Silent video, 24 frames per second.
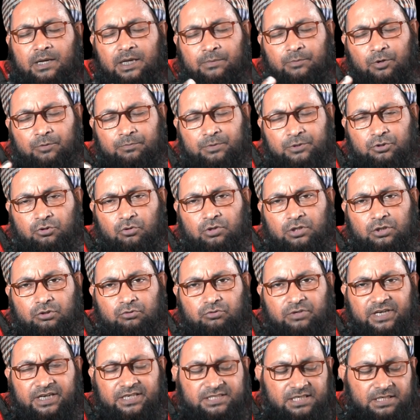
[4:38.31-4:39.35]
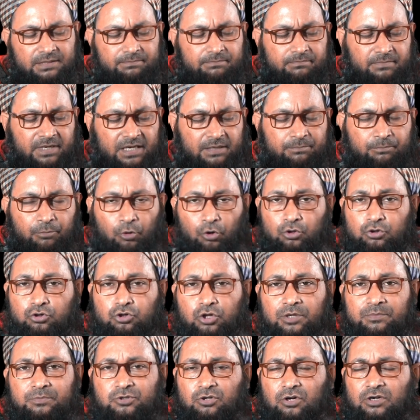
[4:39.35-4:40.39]
এবং বিতর্কিত এই যে মানে
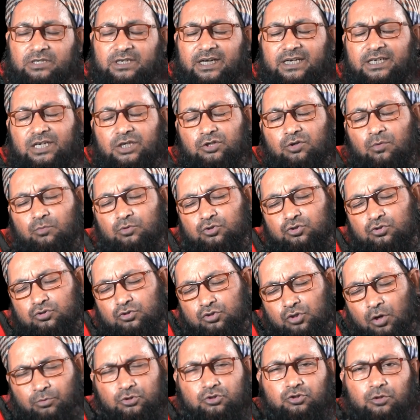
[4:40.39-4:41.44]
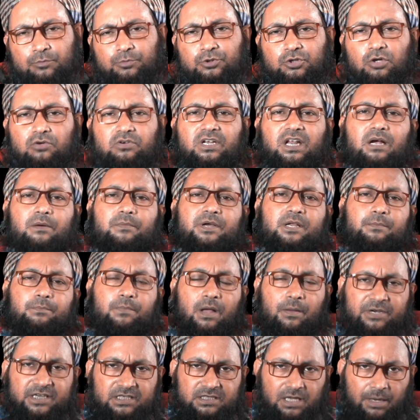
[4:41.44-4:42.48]
বরত্বের বিষয়টা এই সমস্ত সমস্ত বিষয়গুলো আমাকে
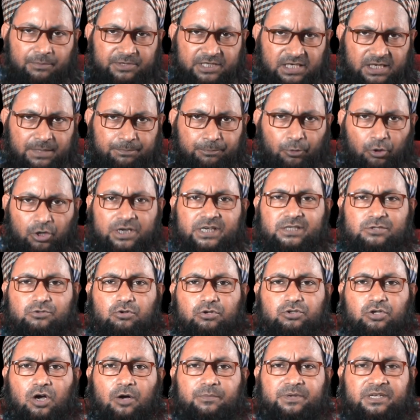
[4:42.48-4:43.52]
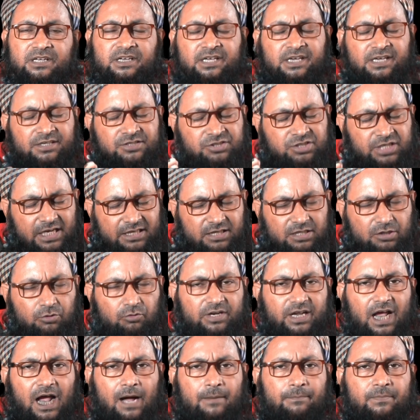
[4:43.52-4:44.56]
আমাকে আমাদেরকে পরহেজ করতে হবে যাতে
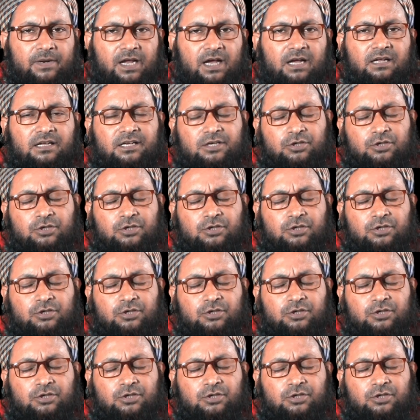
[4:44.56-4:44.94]
করে আমরা